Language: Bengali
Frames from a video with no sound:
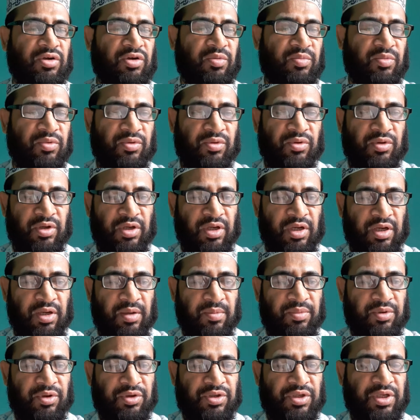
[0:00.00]
করব
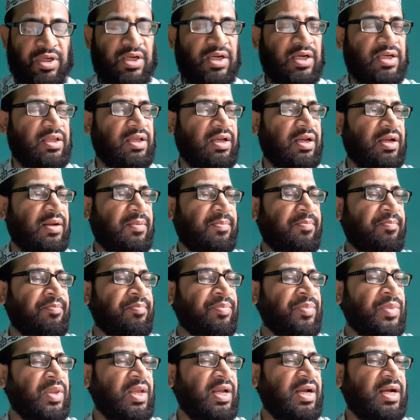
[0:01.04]
প্রিয় শিক্ষার্থীরা
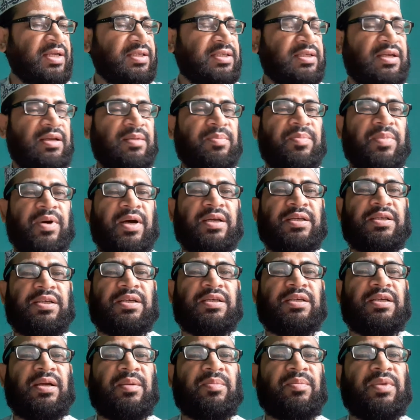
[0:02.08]
আজকের পাঠ
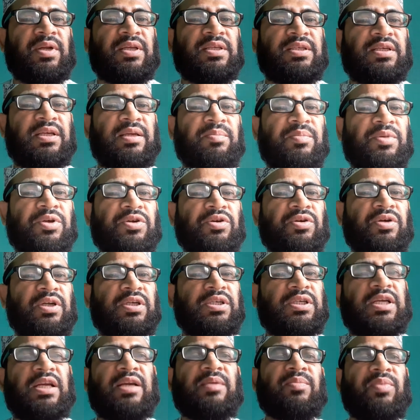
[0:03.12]
শেষে আমরা যে বিষয়টা
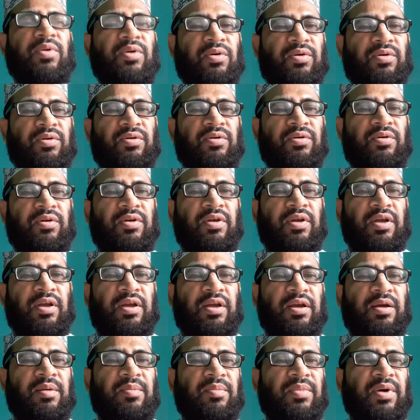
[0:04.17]
শিখব
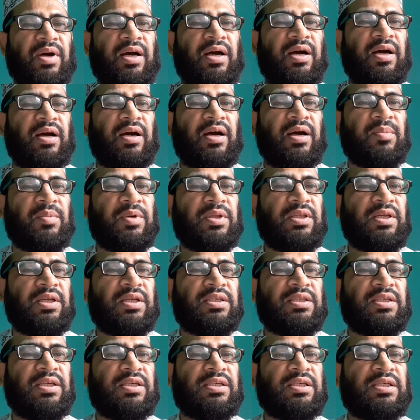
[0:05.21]
বা আমাদের
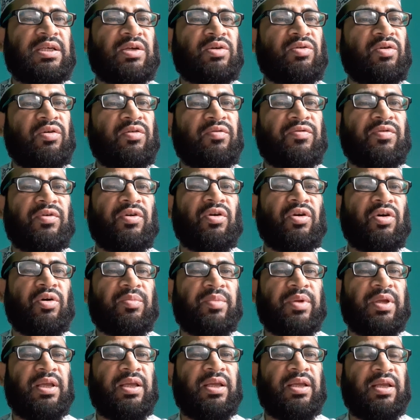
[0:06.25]
যে শিক্ষণ ফল
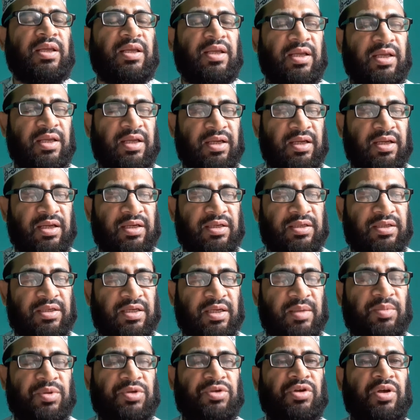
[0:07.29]
হবে সে
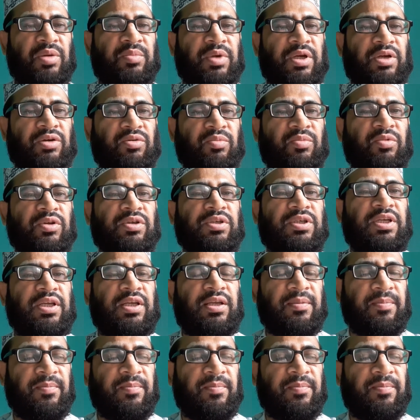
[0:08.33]
বিষয়ে আমি একটু বলছি